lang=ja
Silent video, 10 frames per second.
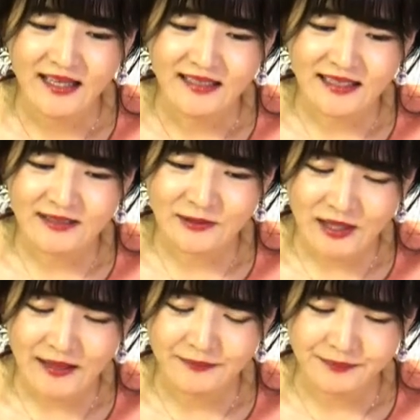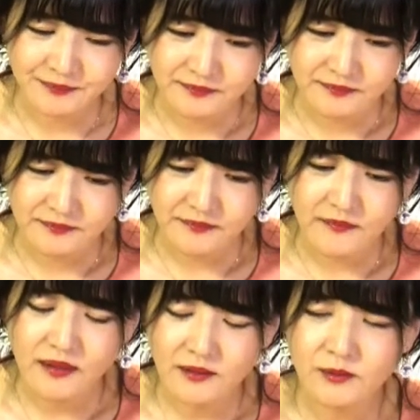ですので、
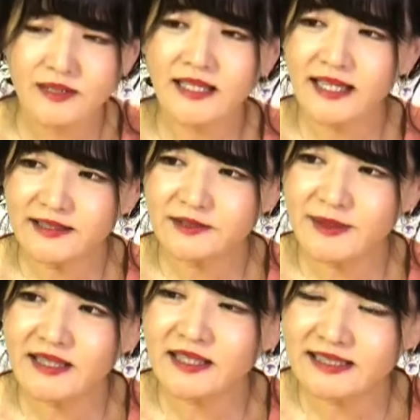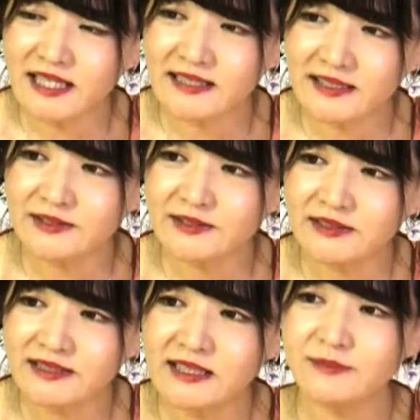嘆くばかりでな
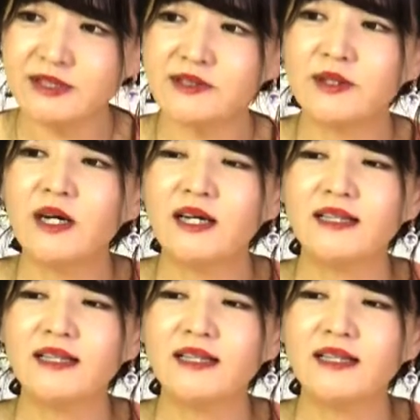く、いやむしろ